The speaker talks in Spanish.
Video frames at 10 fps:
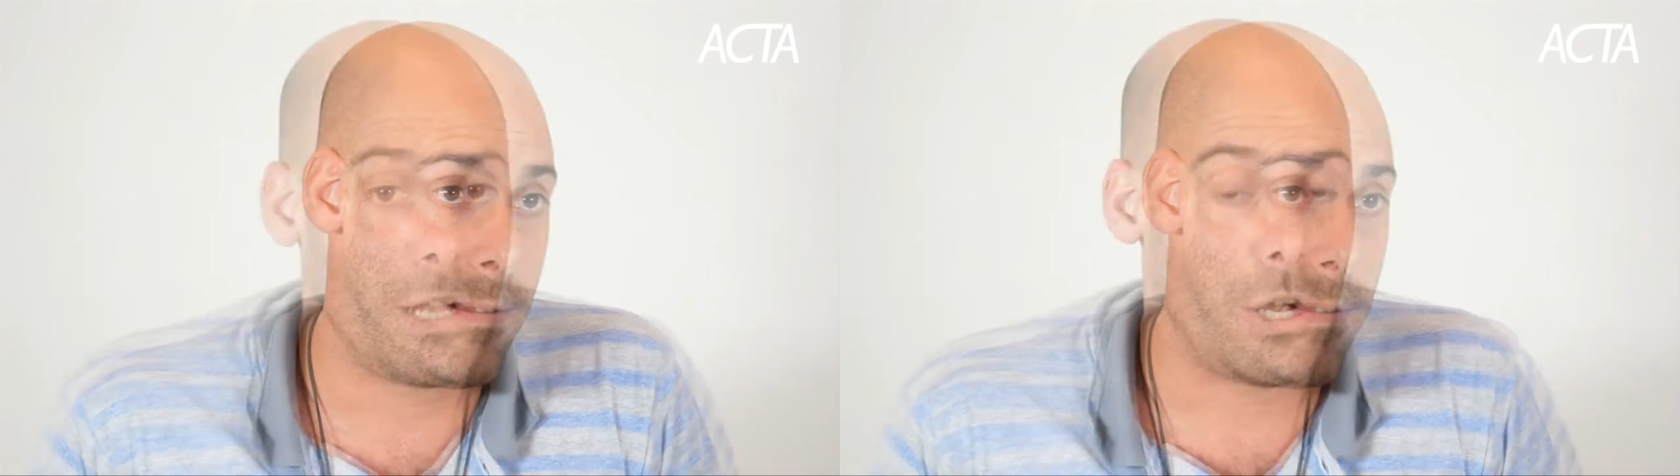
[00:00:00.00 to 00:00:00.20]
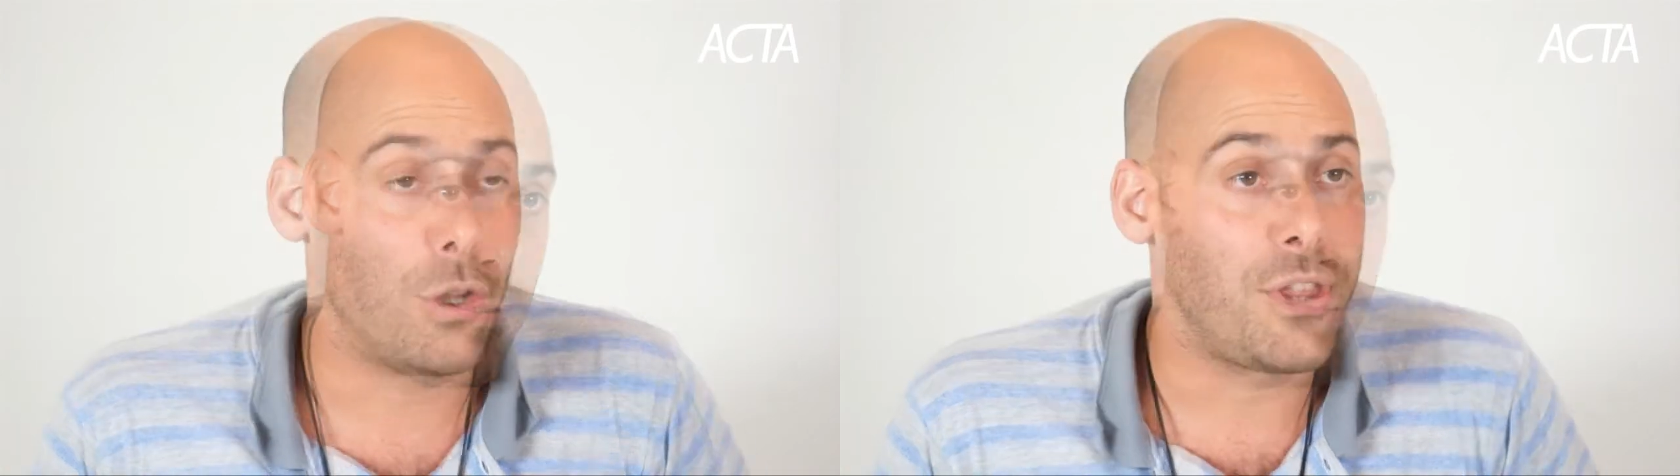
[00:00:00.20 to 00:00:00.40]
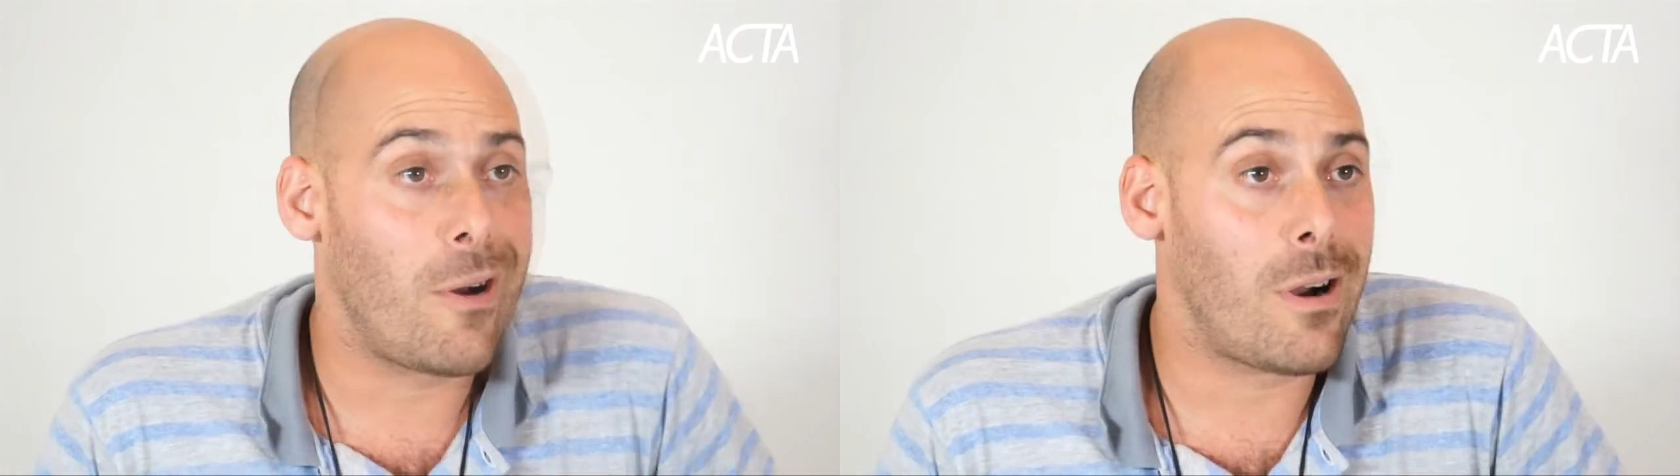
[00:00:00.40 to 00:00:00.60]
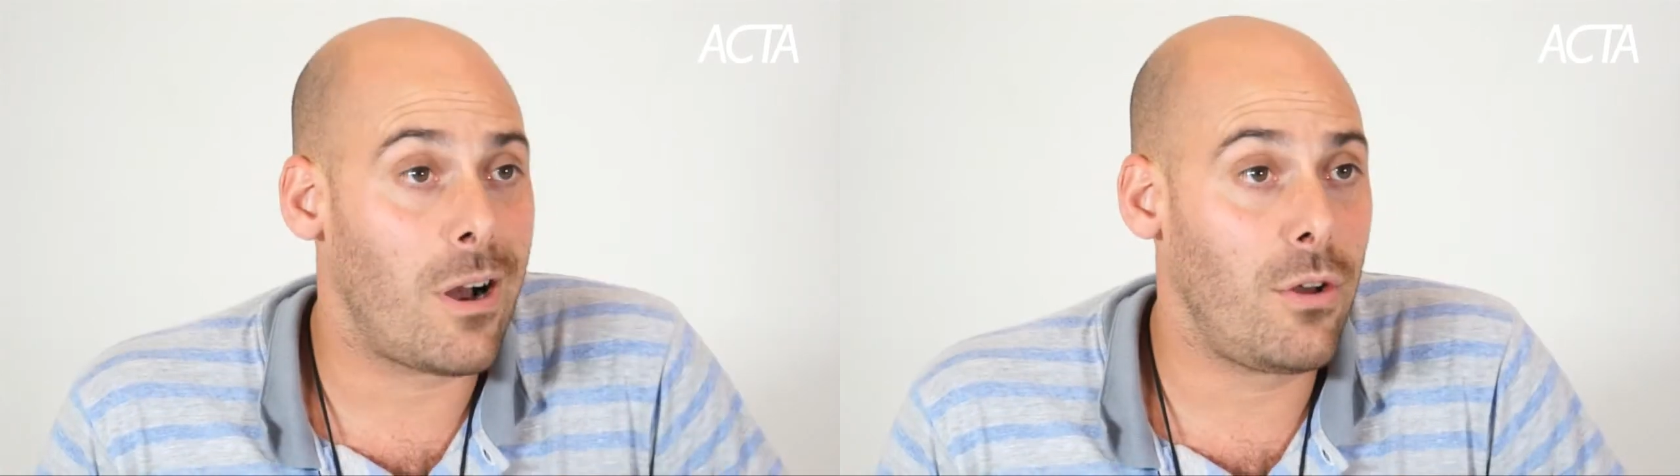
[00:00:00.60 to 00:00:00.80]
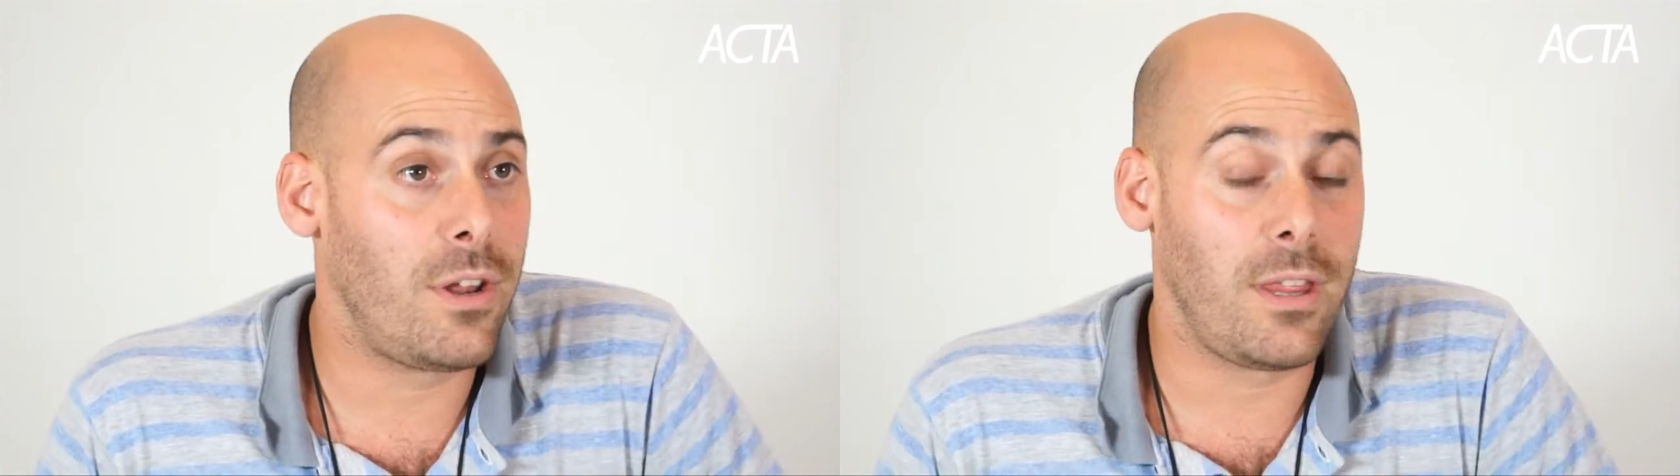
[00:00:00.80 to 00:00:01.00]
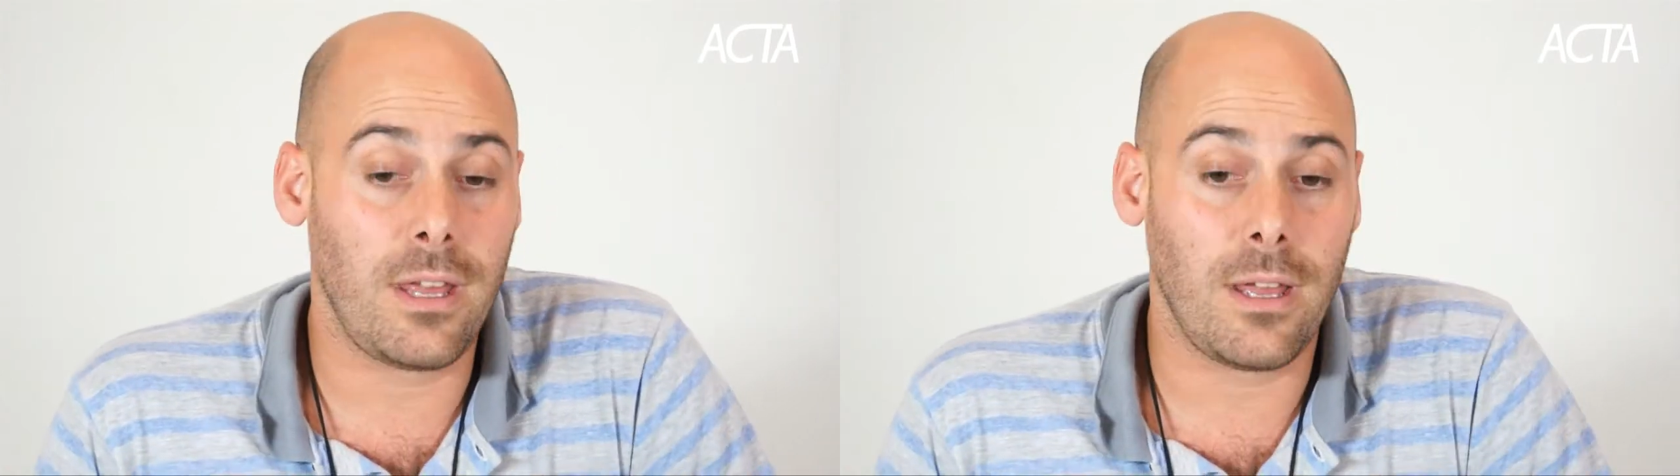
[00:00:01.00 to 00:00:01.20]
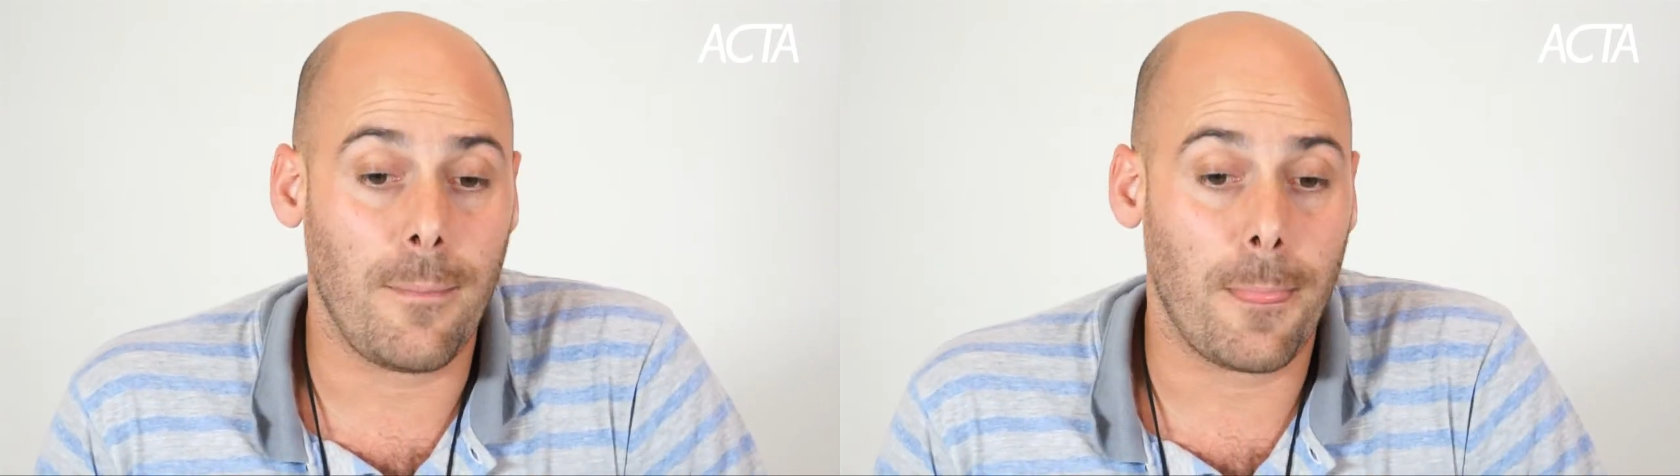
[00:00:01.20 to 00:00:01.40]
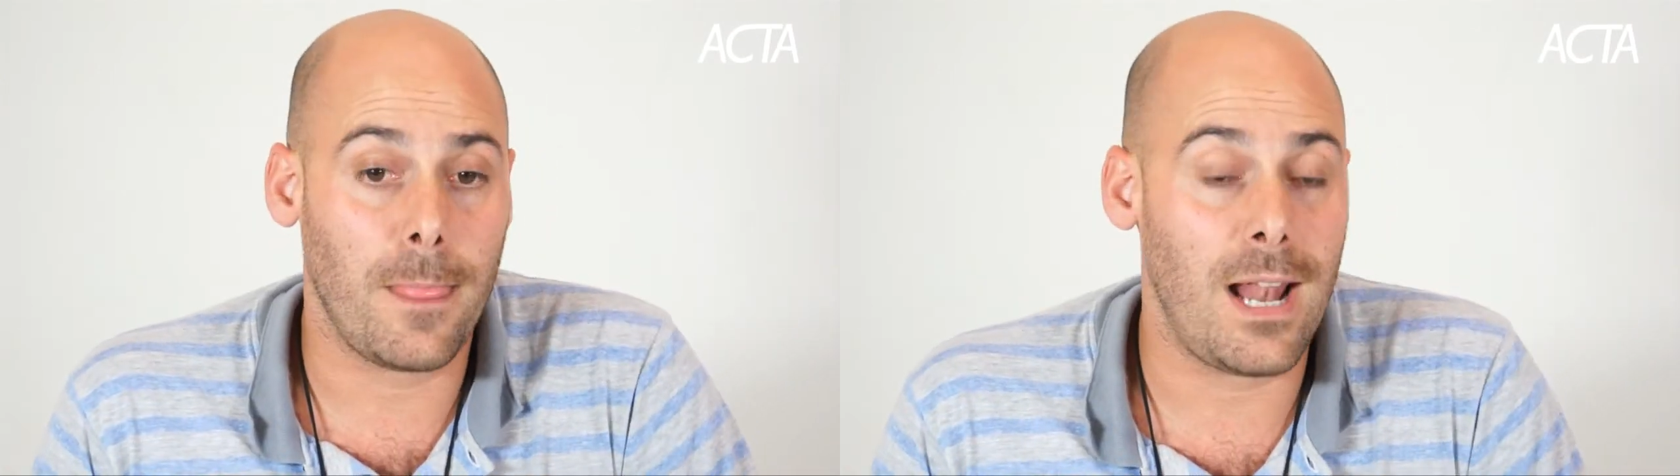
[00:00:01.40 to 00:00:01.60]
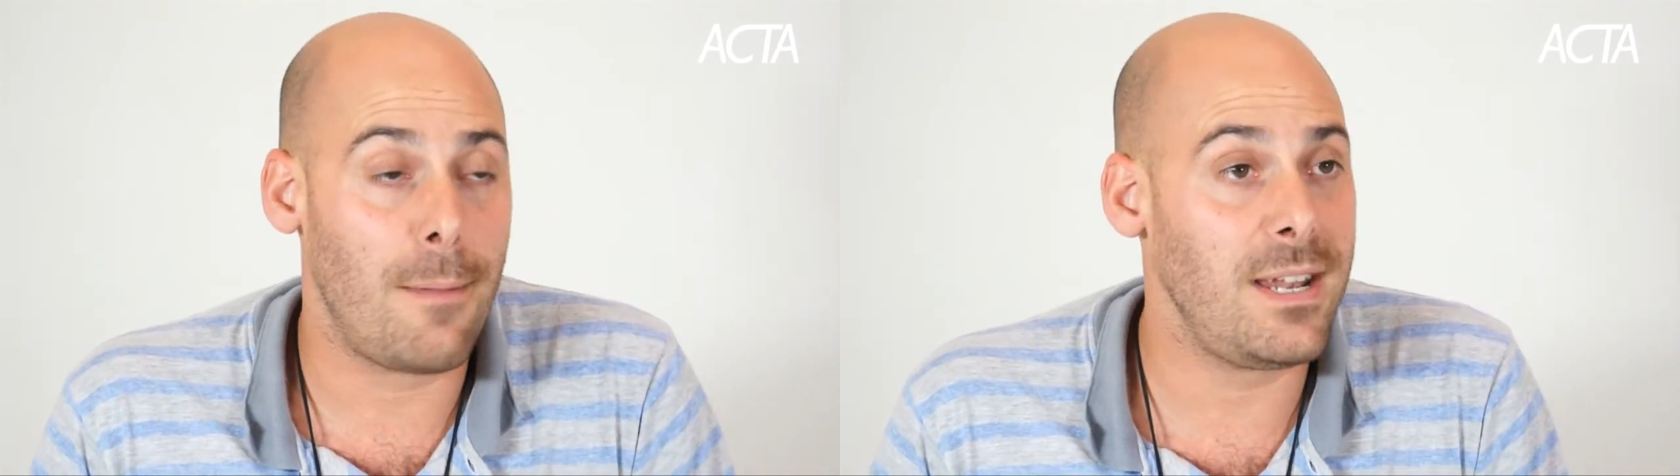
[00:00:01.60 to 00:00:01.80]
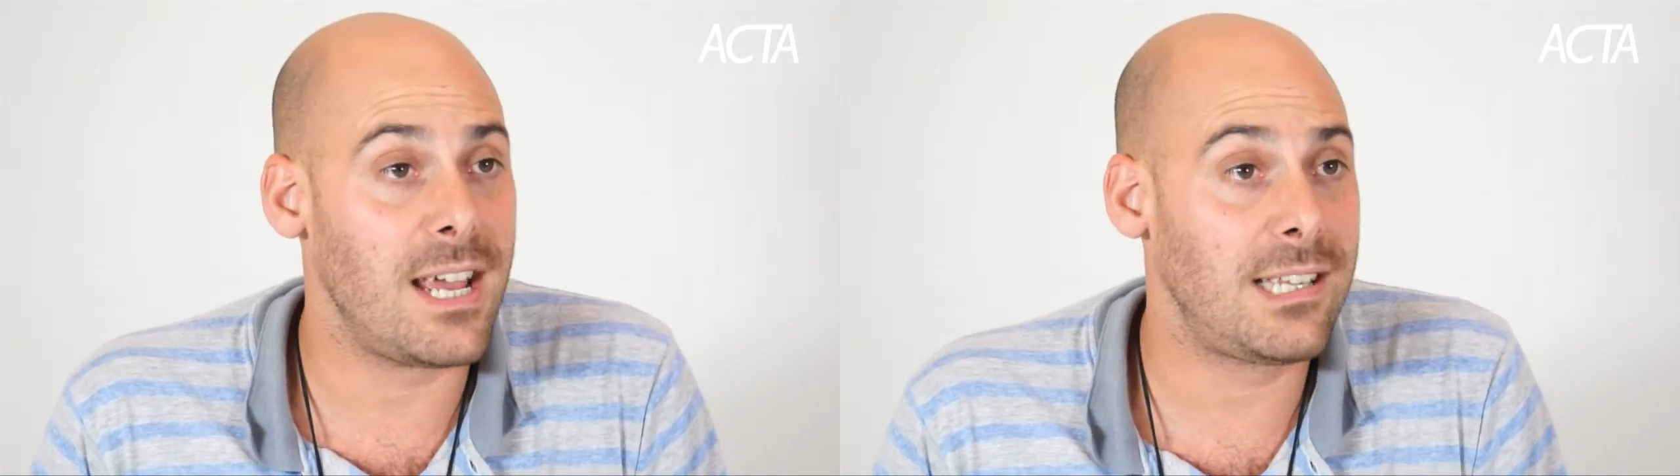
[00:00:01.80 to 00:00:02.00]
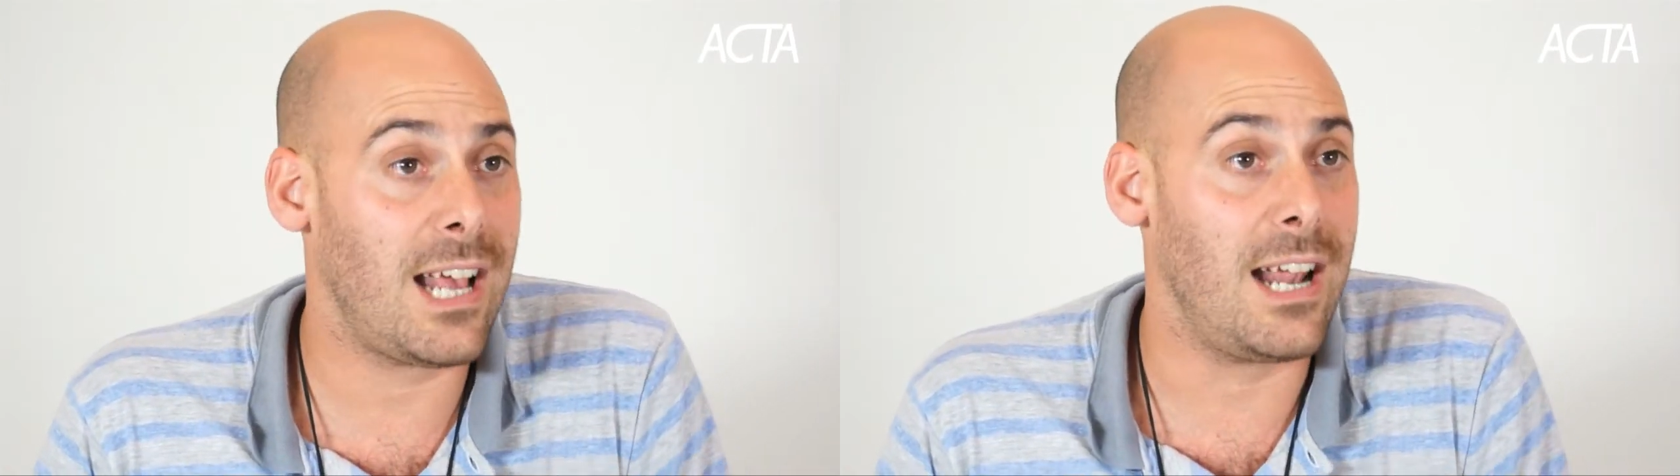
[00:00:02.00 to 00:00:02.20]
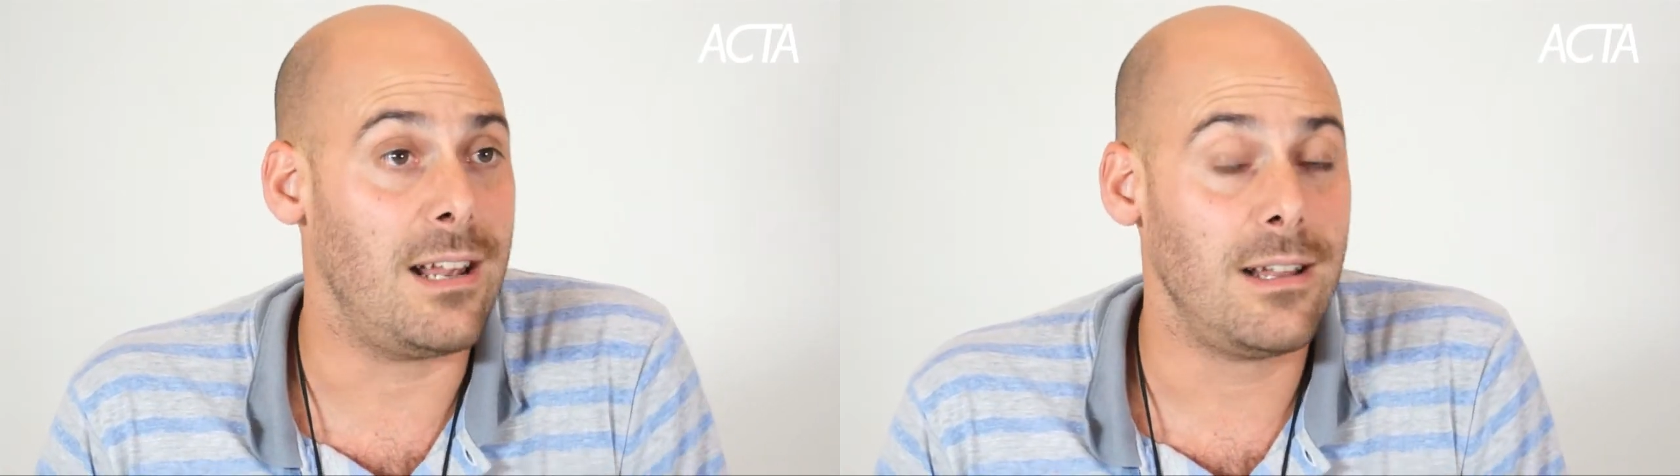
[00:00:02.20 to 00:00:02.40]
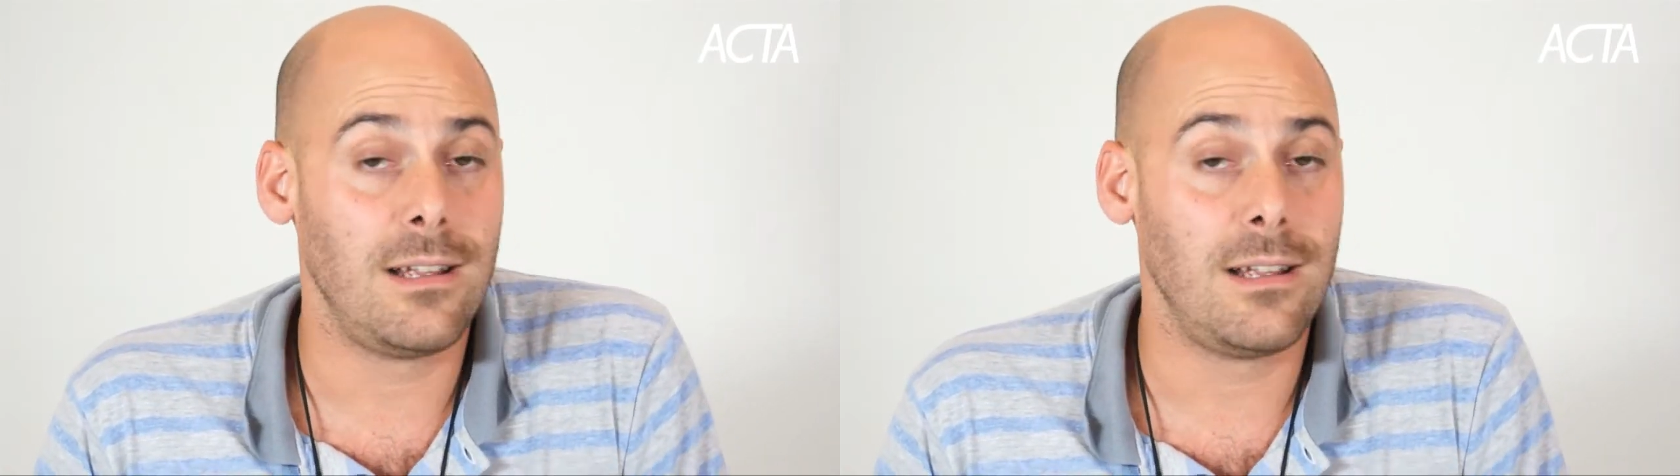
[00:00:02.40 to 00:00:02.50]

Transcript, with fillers: Los trabajadores de, las minas de sal.